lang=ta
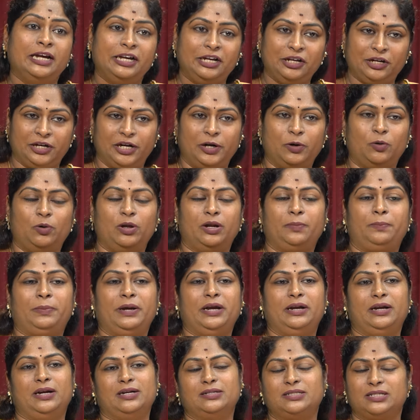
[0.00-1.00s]
இர்ரெகுலர்
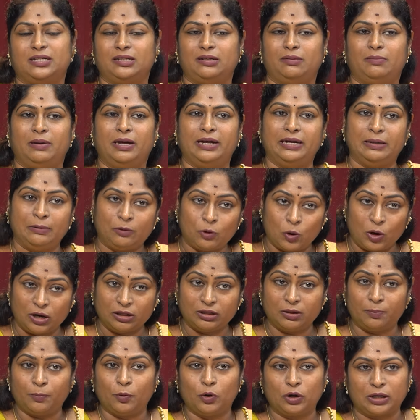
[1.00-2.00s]
பீரியட்ஸ் அந்த மாதிரி
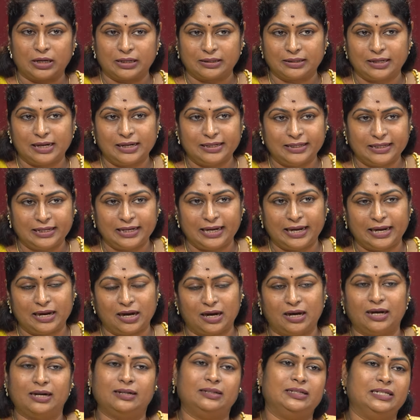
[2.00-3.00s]
குழந்த பொறுக்கிறதுல டிலே
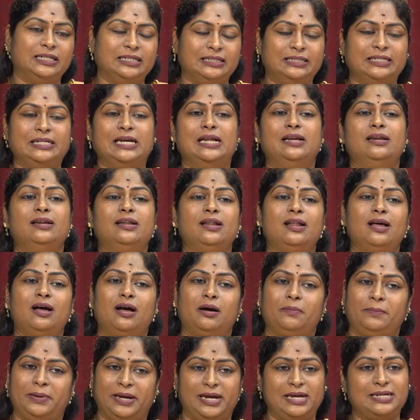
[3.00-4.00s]
ஆகிறது இது
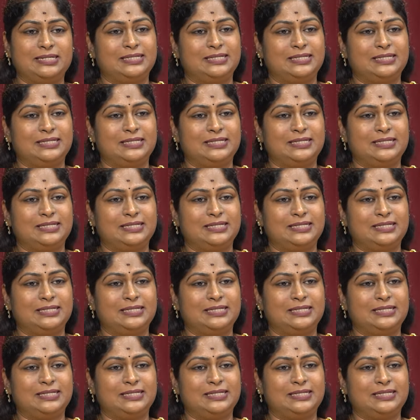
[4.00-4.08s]
எல்லாமே